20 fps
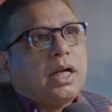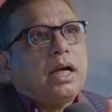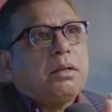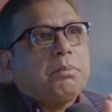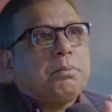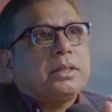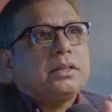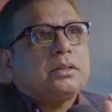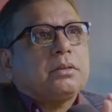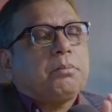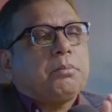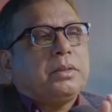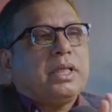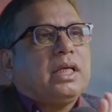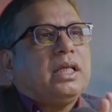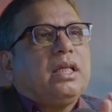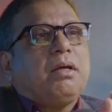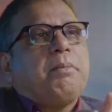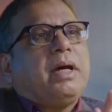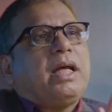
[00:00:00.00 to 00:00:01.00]
साठ परसेंट
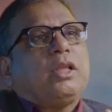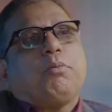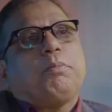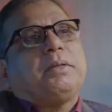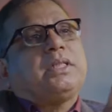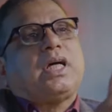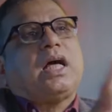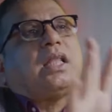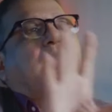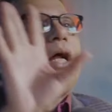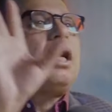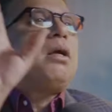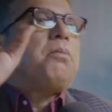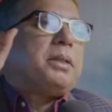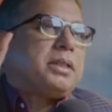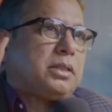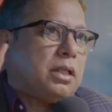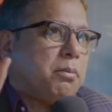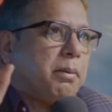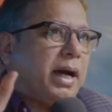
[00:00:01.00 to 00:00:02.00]
देखिए ना मैं तो पचास साठ
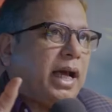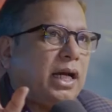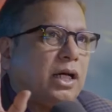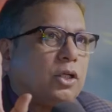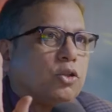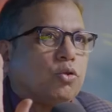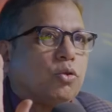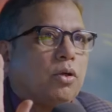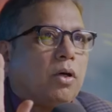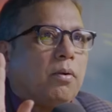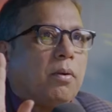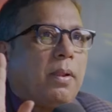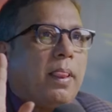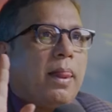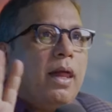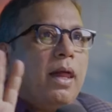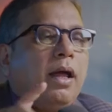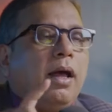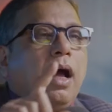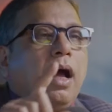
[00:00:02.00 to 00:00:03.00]
परसेंट बाय कर चुका
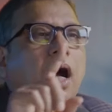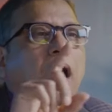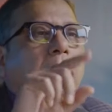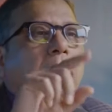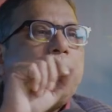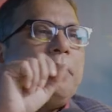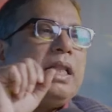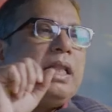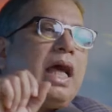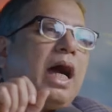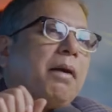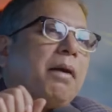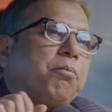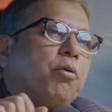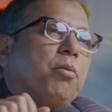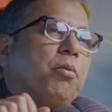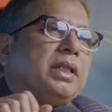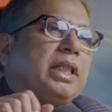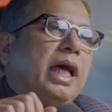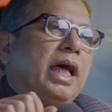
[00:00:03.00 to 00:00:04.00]
हूँ अब मैंने
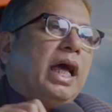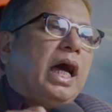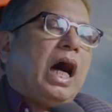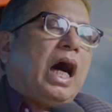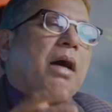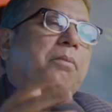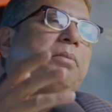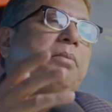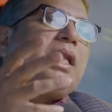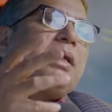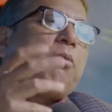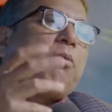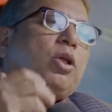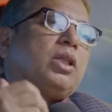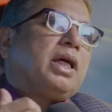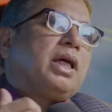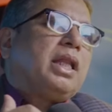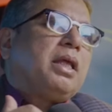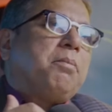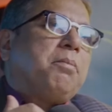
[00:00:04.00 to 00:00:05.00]
आपको बताया आप मेरे
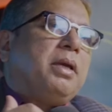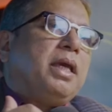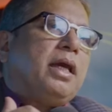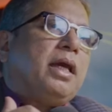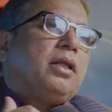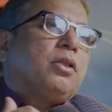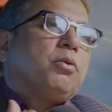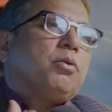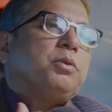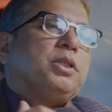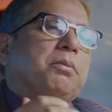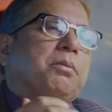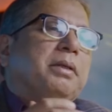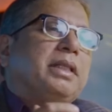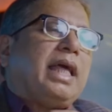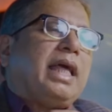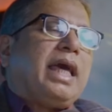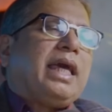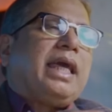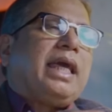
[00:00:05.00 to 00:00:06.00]
बहुत करीबी हैं तो मुझे
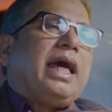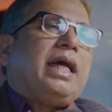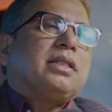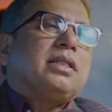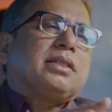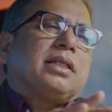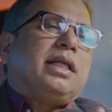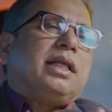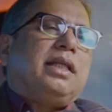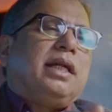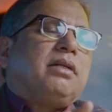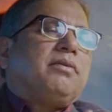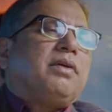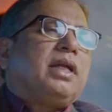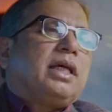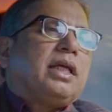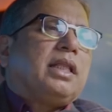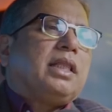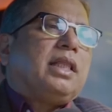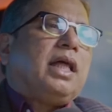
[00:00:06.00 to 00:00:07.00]
पता है कि यार इसका
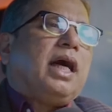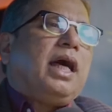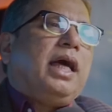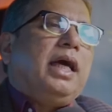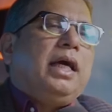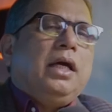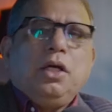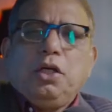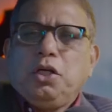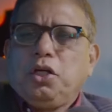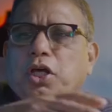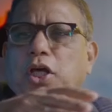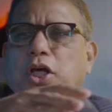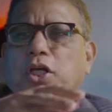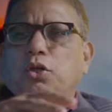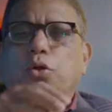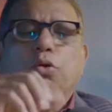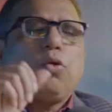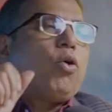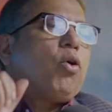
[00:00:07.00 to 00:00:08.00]
नेटवर्क इतना है ये
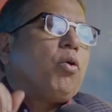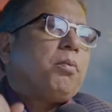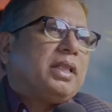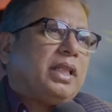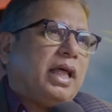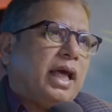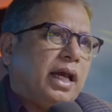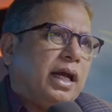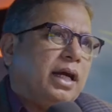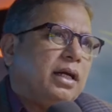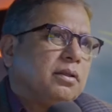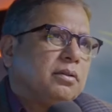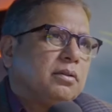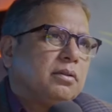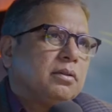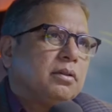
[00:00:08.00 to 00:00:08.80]
इतनों को बताएगा